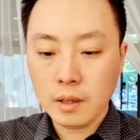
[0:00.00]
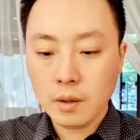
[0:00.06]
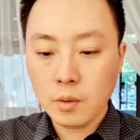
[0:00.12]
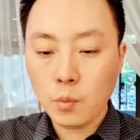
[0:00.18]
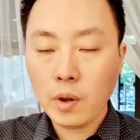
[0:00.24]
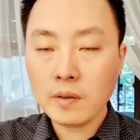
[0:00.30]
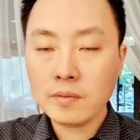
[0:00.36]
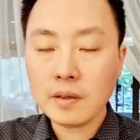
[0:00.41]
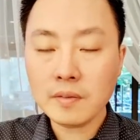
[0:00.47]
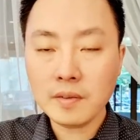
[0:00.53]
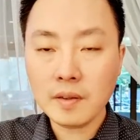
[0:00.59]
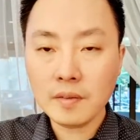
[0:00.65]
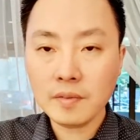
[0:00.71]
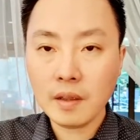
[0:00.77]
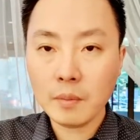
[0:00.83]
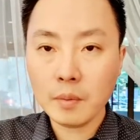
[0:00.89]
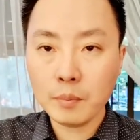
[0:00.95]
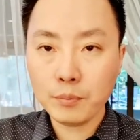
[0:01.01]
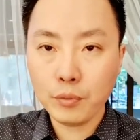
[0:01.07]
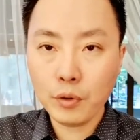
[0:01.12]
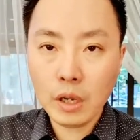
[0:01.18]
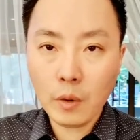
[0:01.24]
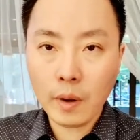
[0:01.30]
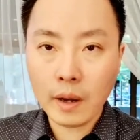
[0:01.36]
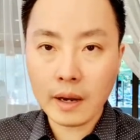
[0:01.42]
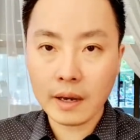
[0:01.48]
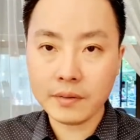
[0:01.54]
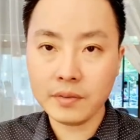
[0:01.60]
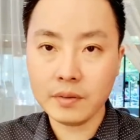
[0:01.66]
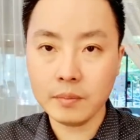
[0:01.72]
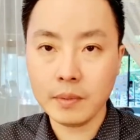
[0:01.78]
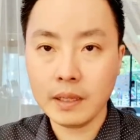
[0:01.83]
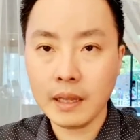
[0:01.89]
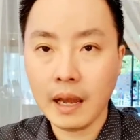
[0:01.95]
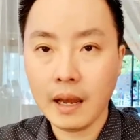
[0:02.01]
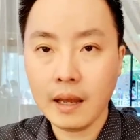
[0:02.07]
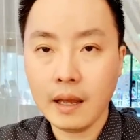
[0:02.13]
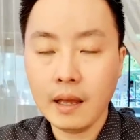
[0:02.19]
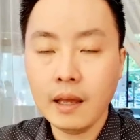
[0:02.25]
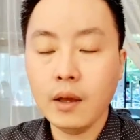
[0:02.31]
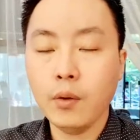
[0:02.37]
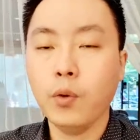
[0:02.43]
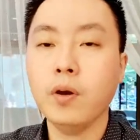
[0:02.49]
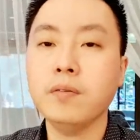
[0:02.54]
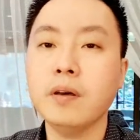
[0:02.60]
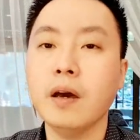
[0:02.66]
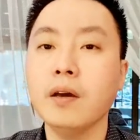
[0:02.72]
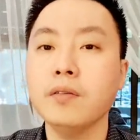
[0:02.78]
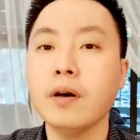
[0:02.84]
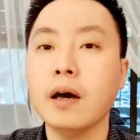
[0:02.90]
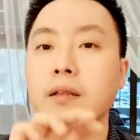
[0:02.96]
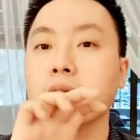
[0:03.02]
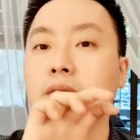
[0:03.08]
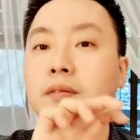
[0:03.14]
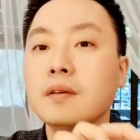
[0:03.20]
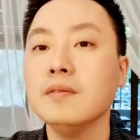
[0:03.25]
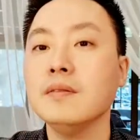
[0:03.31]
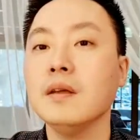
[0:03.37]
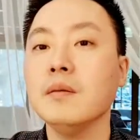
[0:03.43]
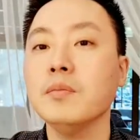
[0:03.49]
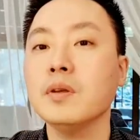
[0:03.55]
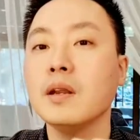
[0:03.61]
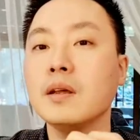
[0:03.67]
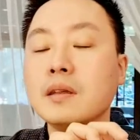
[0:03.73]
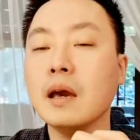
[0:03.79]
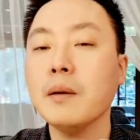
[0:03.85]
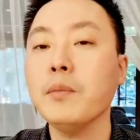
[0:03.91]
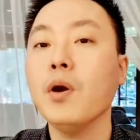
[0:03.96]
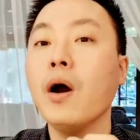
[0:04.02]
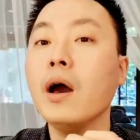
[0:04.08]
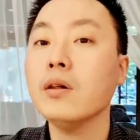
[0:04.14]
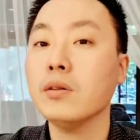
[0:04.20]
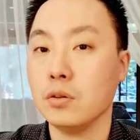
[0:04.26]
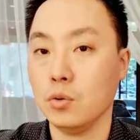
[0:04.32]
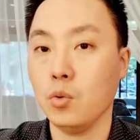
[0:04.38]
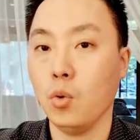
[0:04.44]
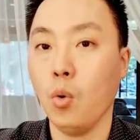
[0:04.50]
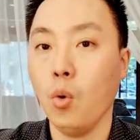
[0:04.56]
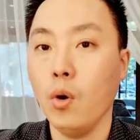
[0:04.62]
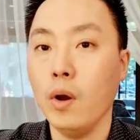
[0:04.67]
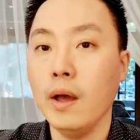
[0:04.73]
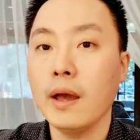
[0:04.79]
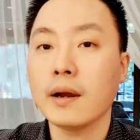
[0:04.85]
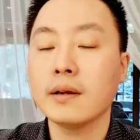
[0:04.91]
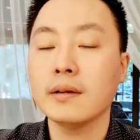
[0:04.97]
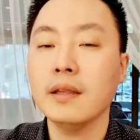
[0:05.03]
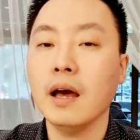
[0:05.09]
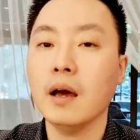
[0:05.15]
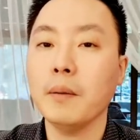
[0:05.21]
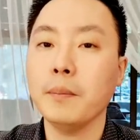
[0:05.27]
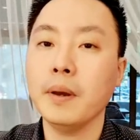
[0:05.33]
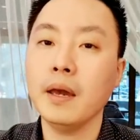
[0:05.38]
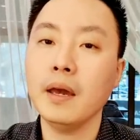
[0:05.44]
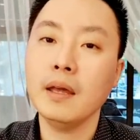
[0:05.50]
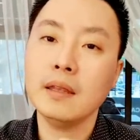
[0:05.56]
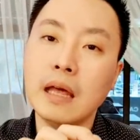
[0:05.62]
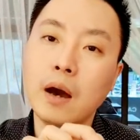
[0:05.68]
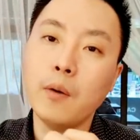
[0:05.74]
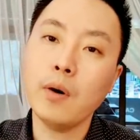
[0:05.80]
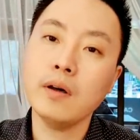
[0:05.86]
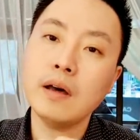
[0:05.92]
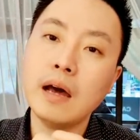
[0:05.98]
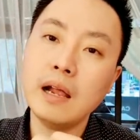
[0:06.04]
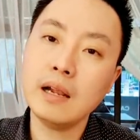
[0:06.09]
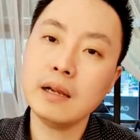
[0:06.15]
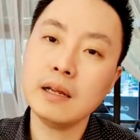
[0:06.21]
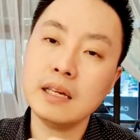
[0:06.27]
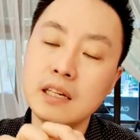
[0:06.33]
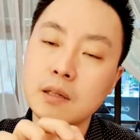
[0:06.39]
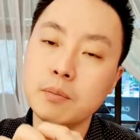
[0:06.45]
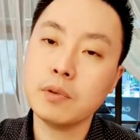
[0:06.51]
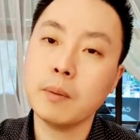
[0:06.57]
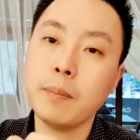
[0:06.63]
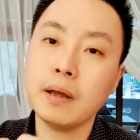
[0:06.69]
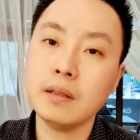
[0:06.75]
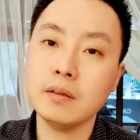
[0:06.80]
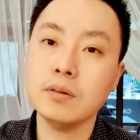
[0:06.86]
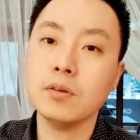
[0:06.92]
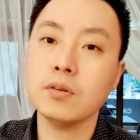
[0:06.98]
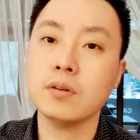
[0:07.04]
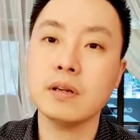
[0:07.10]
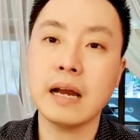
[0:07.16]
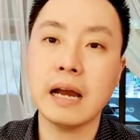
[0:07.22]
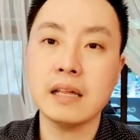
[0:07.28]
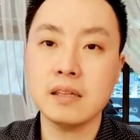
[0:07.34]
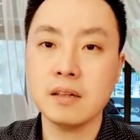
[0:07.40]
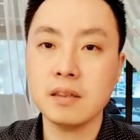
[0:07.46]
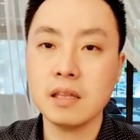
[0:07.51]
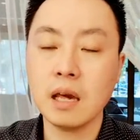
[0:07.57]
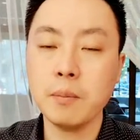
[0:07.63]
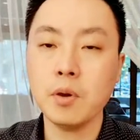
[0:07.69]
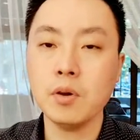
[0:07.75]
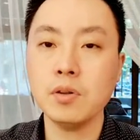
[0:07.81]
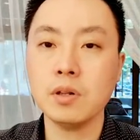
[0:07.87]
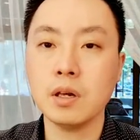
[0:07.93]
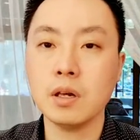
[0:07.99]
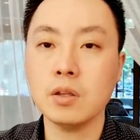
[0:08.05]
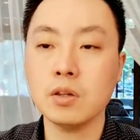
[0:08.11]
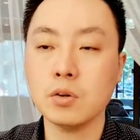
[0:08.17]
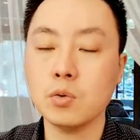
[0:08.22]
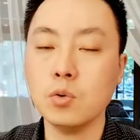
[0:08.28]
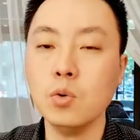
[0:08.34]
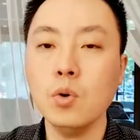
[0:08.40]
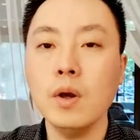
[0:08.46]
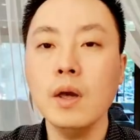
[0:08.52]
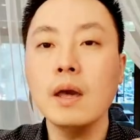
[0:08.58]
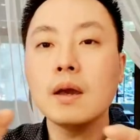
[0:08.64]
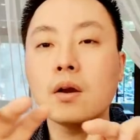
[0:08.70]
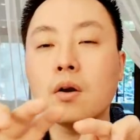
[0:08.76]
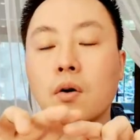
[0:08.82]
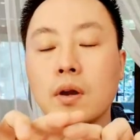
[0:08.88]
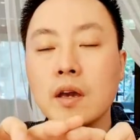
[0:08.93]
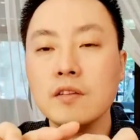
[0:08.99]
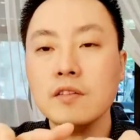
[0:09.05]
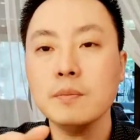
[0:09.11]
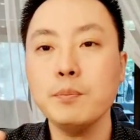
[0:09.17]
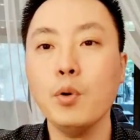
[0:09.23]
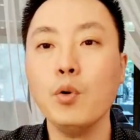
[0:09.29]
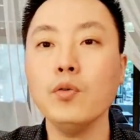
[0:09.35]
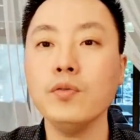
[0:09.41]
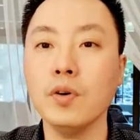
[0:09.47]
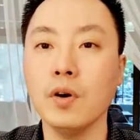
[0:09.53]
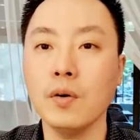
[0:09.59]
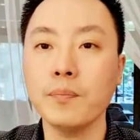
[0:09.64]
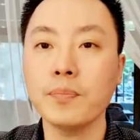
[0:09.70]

회사 시스템은 뿌리와 같습니다. 회사에서 하는 시스템들에 참여하시고 그 다음에 나와 할 20대 파트너들을 같이 참여시켜주고 거기에 스폰서